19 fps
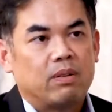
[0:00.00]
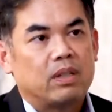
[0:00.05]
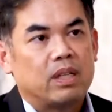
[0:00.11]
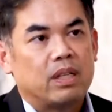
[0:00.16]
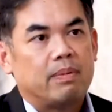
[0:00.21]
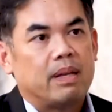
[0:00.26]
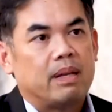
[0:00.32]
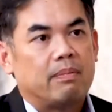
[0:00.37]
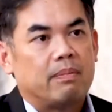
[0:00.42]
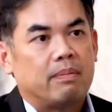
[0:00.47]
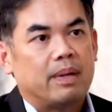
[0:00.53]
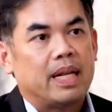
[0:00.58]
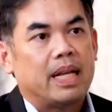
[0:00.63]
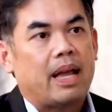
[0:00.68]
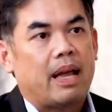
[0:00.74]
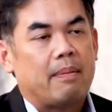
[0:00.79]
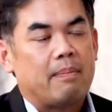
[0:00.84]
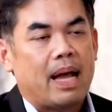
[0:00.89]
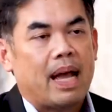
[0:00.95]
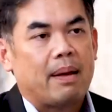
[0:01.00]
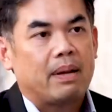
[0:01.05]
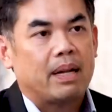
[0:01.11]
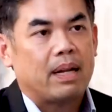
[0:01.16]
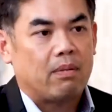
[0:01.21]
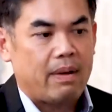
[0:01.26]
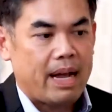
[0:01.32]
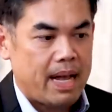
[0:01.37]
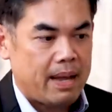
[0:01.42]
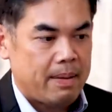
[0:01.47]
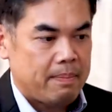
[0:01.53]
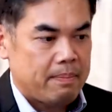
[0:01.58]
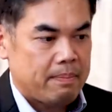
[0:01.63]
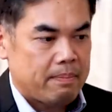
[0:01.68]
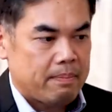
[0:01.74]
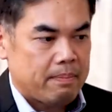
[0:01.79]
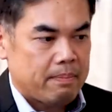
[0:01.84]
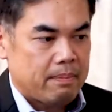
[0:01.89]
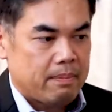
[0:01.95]
ของ GDP ไม่ได้ใหญ่มากแต่ว่า
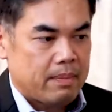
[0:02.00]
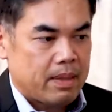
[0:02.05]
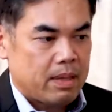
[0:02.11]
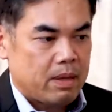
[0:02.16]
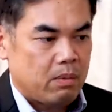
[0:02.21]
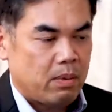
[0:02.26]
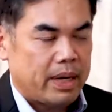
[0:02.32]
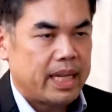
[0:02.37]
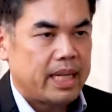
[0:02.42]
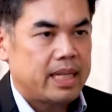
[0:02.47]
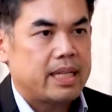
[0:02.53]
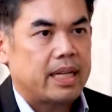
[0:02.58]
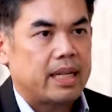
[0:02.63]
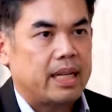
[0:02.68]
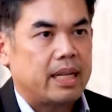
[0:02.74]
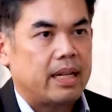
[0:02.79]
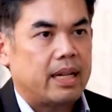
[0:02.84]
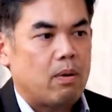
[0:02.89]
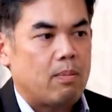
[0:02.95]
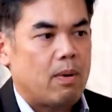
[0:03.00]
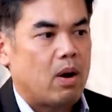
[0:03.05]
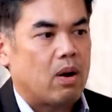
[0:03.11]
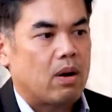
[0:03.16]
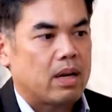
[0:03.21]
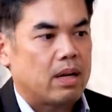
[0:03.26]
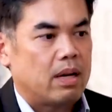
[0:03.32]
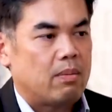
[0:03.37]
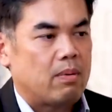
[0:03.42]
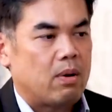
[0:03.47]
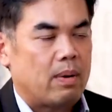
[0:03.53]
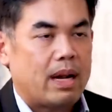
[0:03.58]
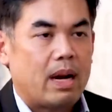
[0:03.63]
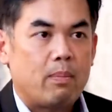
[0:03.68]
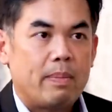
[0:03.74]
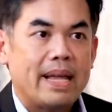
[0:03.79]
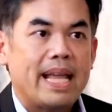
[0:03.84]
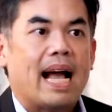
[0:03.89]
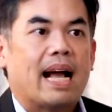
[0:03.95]
วันนี้สิ่งที่เราบอกคือเราบอกว่า
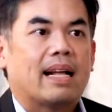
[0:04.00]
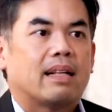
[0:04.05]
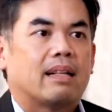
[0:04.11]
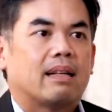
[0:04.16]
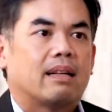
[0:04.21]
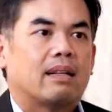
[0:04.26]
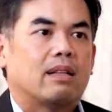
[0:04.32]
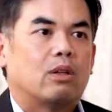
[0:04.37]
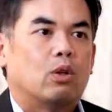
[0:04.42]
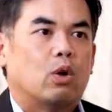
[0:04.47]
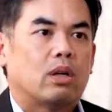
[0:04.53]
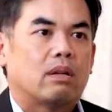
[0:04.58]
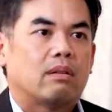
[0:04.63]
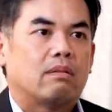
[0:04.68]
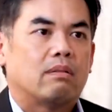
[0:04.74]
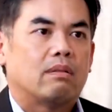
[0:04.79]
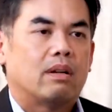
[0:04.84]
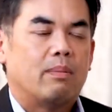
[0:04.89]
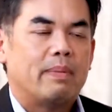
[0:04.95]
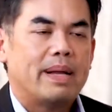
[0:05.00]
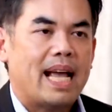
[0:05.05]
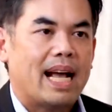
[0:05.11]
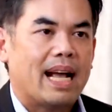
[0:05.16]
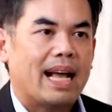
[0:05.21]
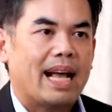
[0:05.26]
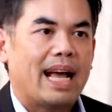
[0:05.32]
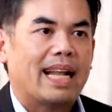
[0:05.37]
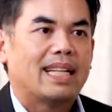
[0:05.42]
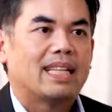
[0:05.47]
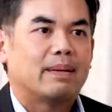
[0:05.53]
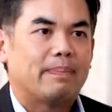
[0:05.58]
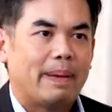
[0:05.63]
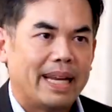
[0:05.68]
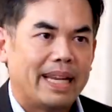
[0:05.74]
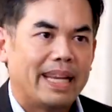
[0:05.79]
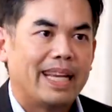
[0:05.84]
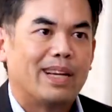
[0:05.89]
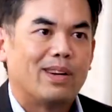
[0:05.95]
เราไม่อยากลดเราไม่อยากคัด
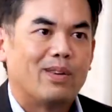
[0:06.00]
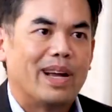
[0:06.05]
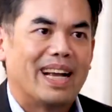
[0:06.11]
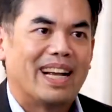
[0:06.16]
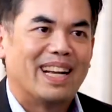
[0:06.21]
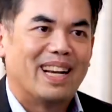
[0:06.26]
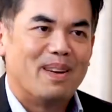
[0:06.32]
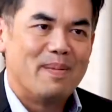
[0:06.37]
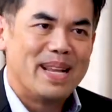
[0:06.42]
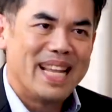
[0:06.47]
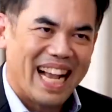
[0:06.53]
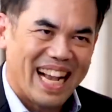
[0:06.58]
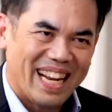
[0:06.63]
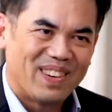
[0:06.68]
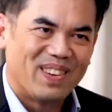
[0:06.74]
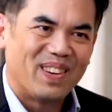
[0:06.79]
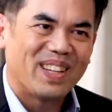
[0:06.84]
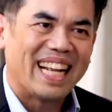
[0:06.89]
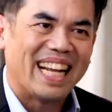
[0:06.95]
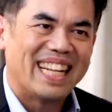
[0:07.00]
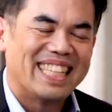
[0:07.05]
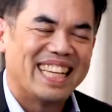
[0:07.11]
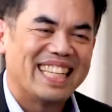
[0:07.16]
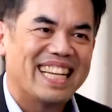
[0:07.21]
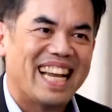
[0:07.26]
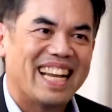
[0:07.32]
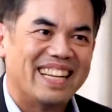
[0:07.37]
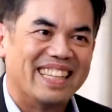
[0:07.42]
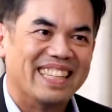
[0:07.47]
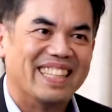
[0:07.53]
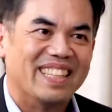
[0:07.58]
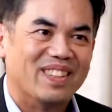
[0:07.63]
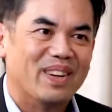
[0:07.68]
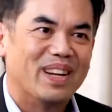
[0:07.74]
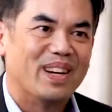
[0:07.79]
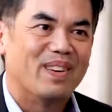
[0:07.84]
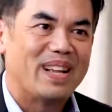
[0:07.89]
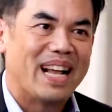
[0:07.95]
spending ด้วยคือเราไม่อยากลดการใช้จ่ายอื่นๆ
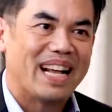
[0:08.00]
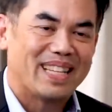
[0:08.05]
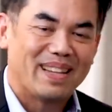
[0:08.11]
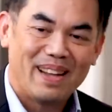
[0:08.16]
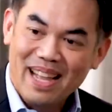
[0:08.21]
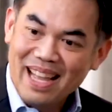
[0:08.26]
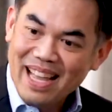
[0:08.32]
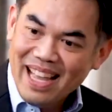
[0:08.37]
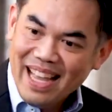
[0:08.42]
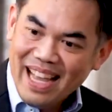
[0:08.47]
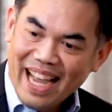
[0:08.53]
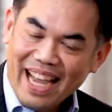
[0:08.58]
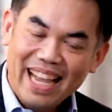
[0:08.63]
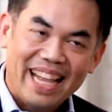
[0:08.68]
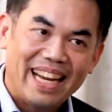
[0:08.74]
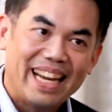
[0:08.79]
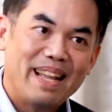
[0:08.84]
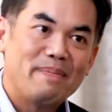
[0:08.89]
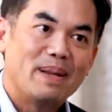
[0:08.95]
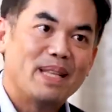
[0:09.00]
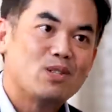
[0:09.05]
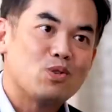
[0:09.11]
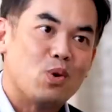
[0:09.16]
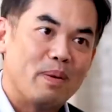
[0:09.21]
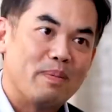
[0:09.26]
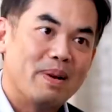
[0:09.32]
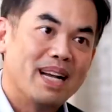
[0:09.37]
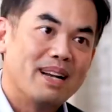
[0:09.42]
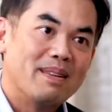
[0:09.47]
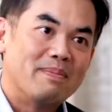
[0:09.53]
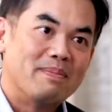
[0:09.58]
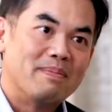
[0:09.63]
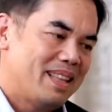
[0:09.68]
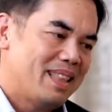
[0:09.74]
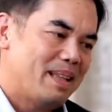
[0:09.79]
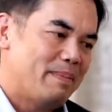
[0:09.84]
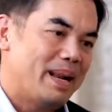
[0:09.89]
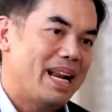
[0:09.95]
ด้วย เราอยากจะให้อันนี้เป็นส่วนเพิ่ม
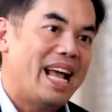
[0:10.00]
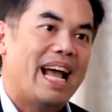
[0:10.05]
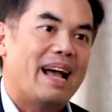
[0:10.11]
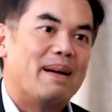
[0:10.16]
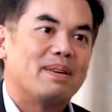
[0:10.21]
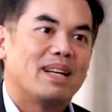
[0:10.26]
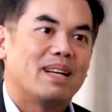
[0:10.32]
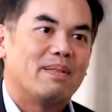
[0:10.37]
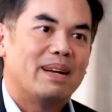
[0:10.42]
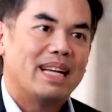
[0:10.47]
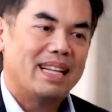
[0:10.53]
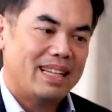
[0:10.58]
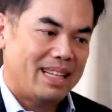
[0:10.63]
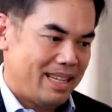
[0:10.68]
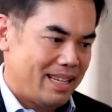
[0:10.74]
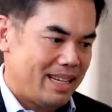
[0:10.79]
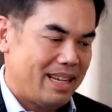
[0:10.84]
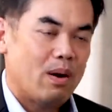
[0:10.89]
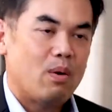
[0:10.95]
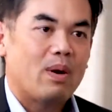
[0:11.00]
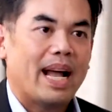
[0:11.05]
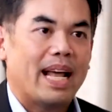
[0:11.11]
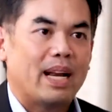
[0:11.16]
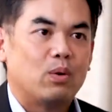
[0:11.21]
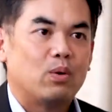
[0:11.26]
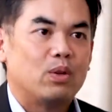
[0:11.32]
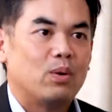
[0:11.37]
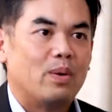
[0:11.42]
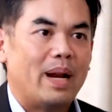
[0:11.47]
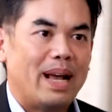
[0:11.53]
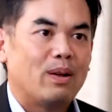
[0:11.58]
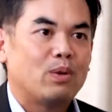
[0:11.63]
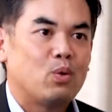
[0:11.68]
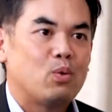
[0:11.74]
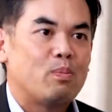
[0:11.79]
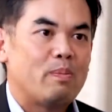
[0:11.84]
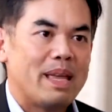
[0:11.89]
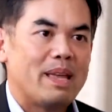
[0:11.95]
แต่ปัญหามันคือว่าเราขาดดุลอยู่แล้ว
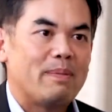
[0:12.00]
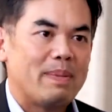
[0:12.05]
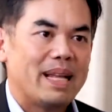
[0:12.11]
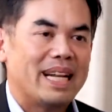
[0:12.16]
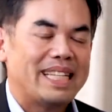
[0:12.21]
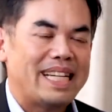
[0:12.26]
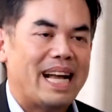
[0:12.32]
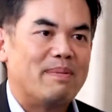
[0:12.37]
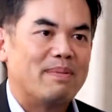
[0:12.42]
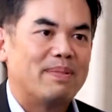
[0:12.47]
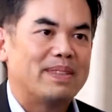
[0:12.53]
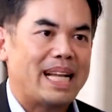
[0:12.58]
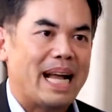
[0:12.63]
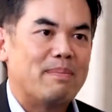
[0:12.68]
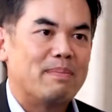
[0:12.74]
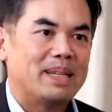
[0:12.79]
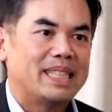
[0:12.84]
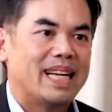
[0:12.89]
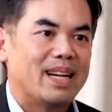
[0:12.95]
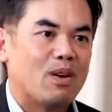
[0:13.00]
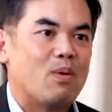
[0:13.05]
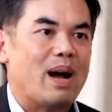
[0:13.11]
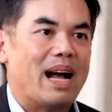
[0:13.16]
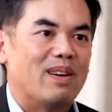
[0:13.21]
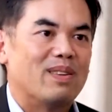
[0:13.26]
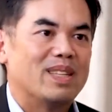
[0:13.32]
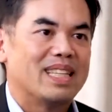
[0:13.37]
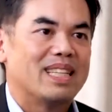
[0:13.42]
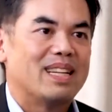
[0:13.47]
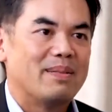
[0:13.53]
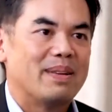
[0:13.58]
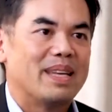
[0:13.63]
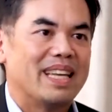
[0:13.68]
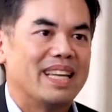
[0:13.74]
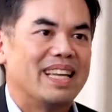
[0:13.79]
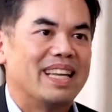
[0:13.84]
ทุกปีปีละ3 3กว่าของ GDP